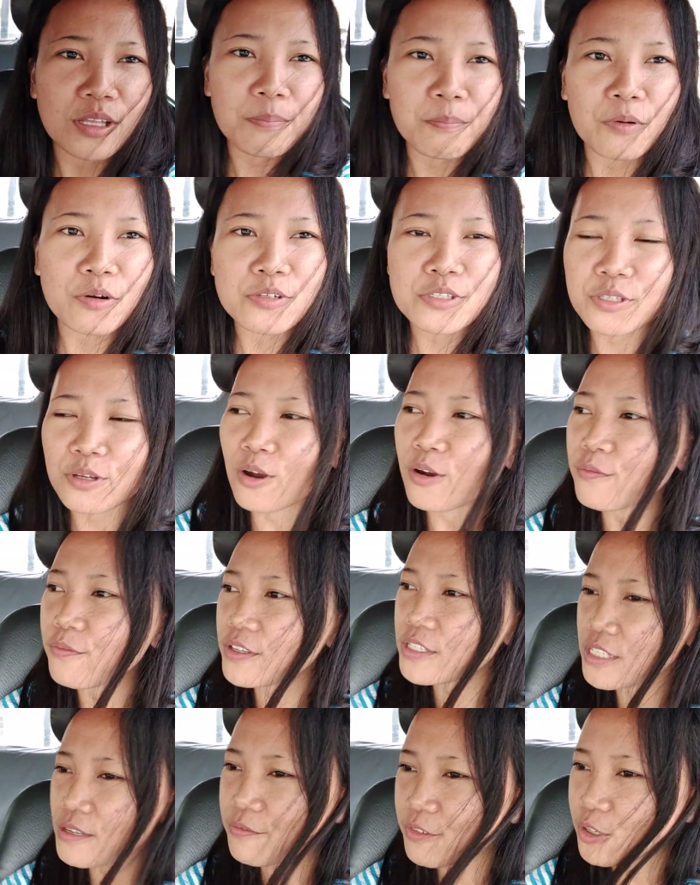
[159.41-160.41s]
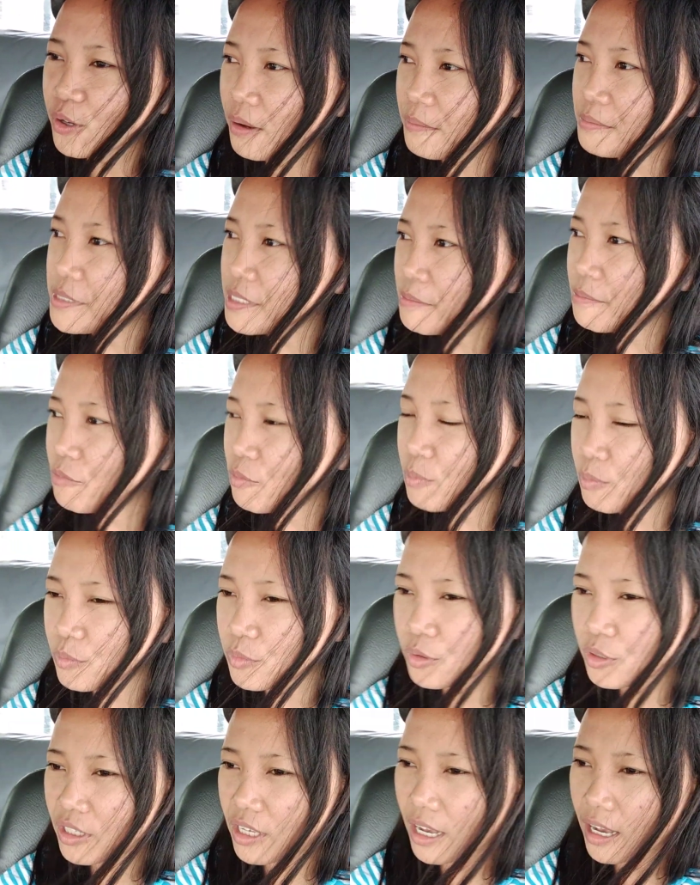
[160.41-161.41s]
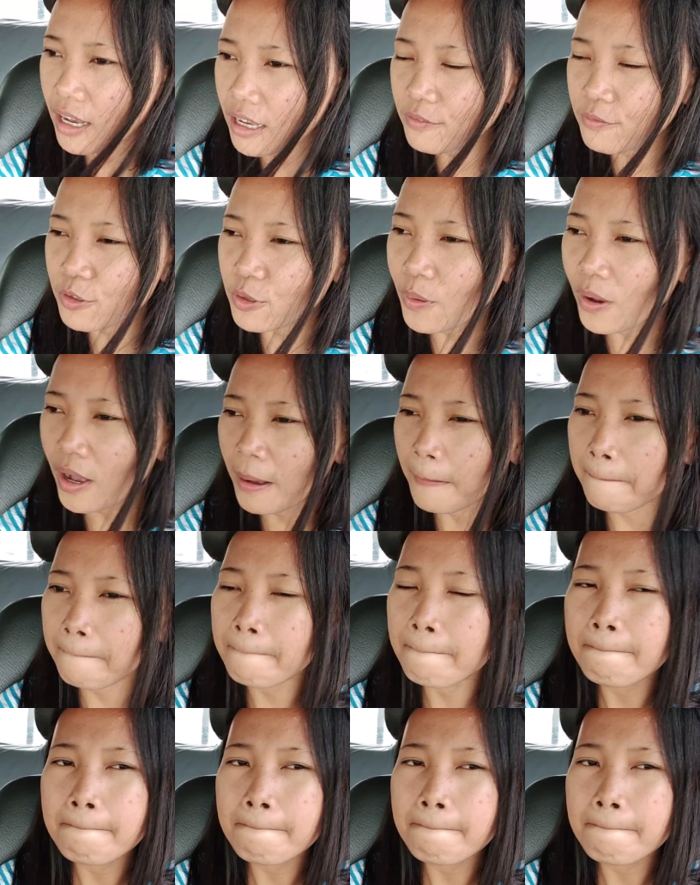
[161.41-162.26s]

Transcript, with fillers: to the post office if you have some, uh, if you have,